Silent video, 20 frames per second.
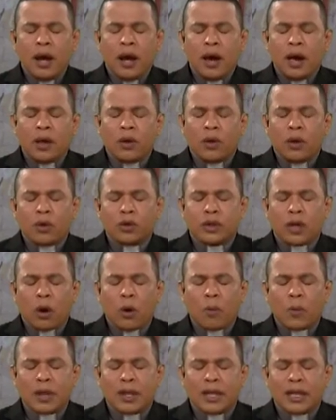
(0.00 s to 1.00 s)
Ayúdanos a
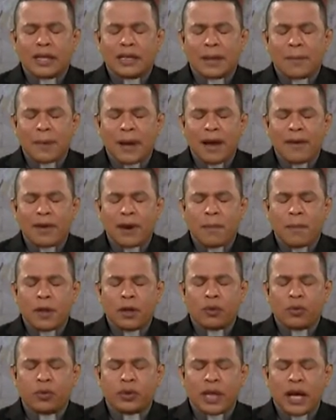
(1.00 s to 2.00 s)
comprender esta palabra,
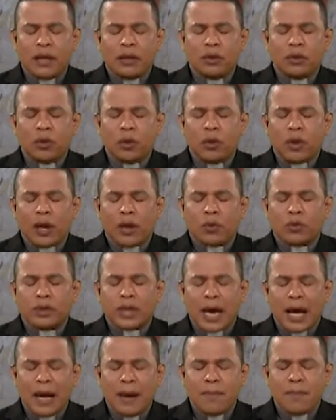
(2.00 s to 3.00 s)
Espíritu Santo,
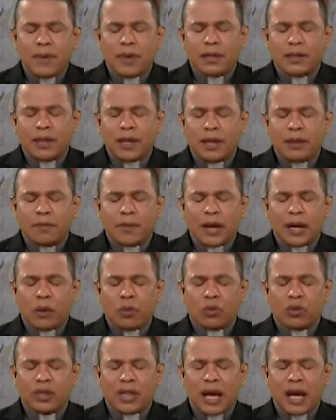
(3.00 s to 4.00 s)
danos hambre, sed para
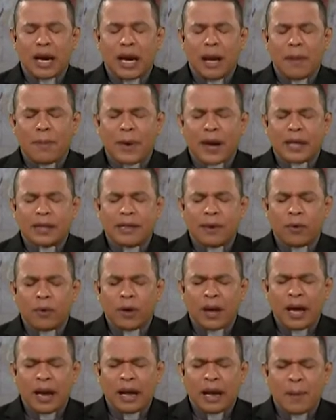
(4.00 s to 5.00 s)
gustarla, para
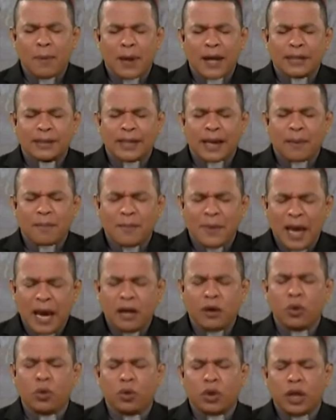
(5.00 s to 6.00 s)
saborearla, para estar
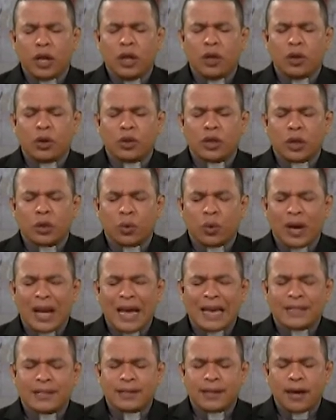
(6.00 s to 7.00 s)
bien nutridos de tu
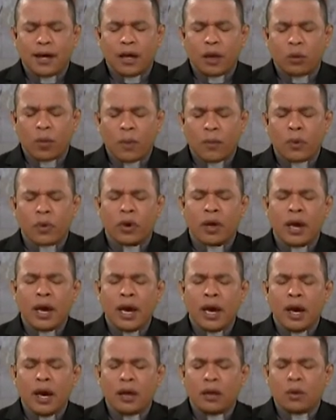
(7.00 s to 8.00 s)
gracia y de tu amor.
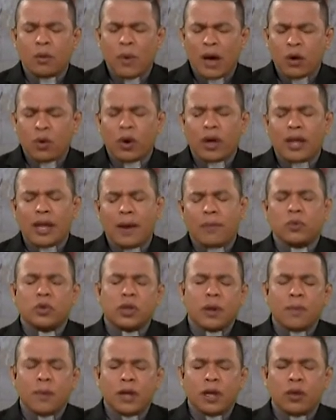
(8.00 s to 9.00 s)
En tu mano
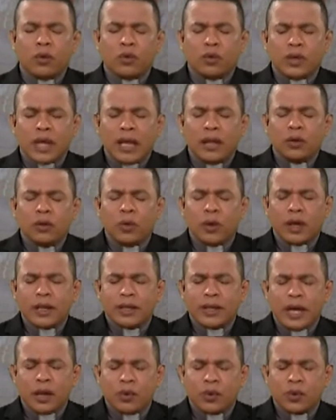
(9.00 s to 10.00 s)
quedamos, Espíritu Santo, y que
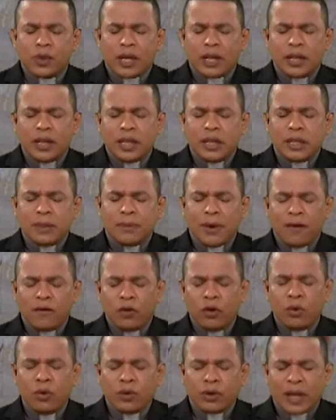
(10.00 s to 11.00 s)
sea tu santísima
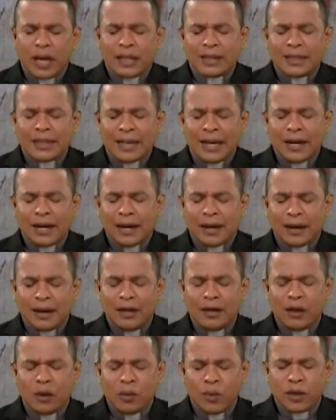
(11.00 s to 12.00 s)
voluntad la que
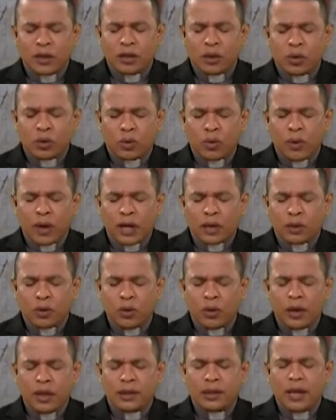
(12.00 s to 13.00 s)
reine en nuestros
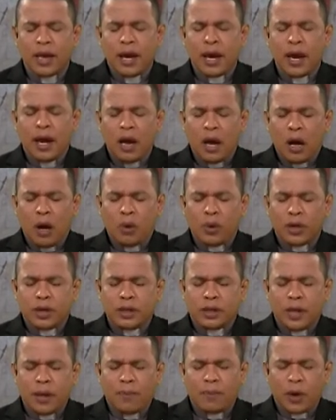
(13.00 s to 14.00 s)
corazones, ahora y
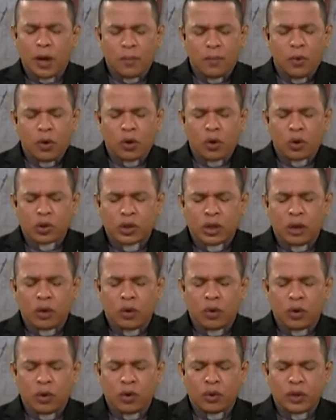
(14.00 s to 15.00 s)
siempre, por los
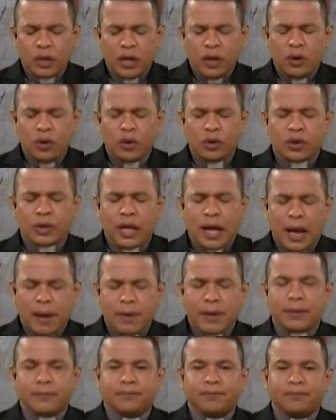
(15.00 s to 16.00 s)
siglos de los siglos.
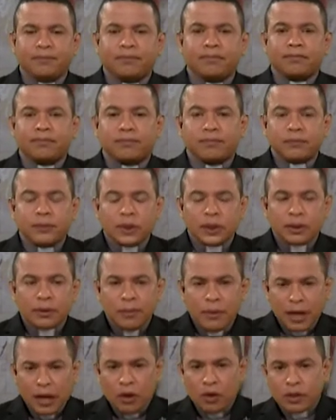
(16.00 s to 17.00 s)
Amén.
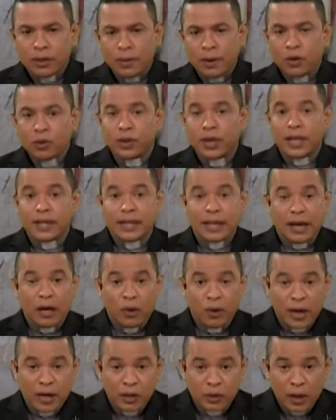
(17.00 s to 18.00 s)
Mi queridos hermanos, echa ya
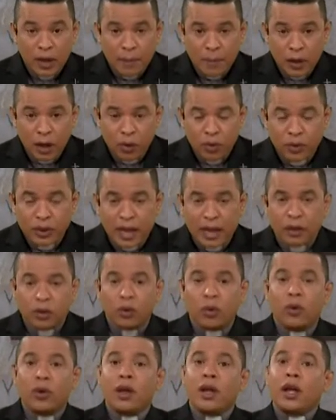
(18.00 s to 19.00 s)
la oración al Espíritu
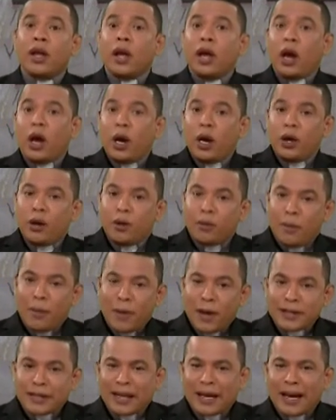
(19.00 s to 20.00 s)
Santo, nos
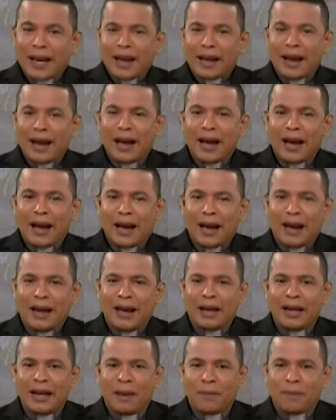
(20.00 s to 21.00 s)
vamos a acercar a
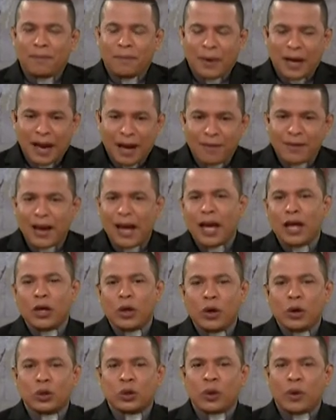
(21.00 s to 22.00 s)
la palabra de
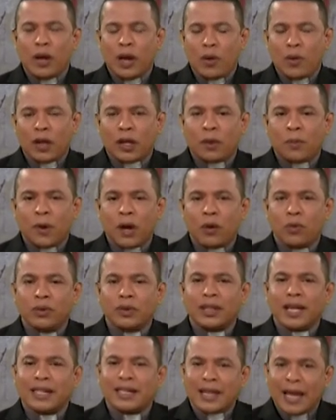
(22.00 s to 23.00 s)
Dios con las cuatro
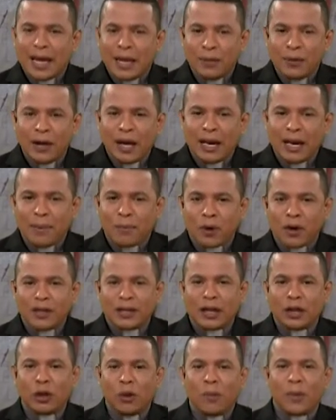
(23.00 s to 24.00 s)
preguntas y ahí voy a ir
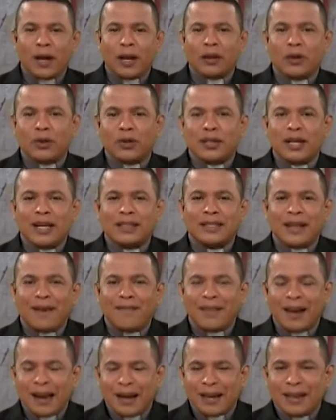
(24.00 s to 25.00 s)
aprovechando para entonces
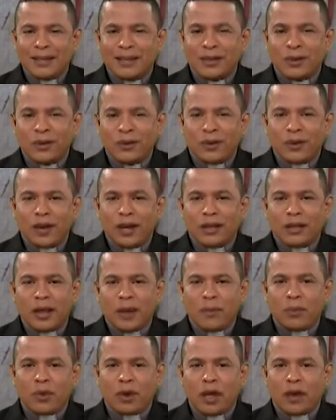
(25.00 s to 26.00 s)
hablarles sobre el
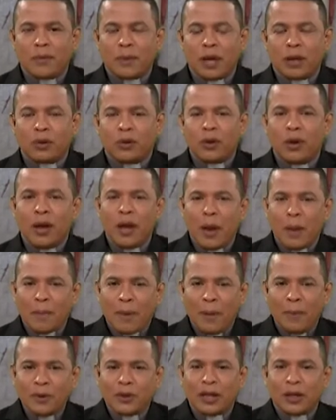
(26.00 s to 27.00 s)
tiempo de Adviento.
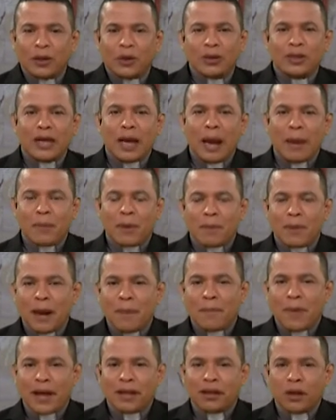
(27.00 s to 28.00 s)
Vamos entonces a la
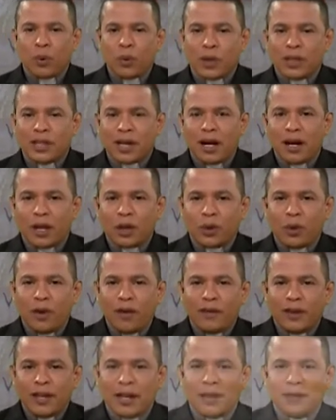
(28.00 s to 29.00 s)
primera parte de nuestra lectura
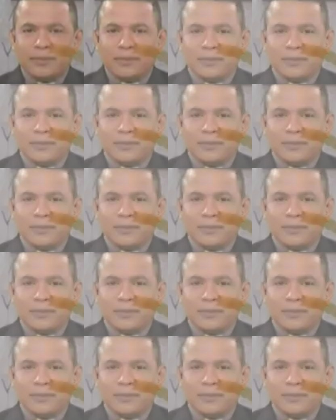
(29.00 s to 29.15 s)
divina.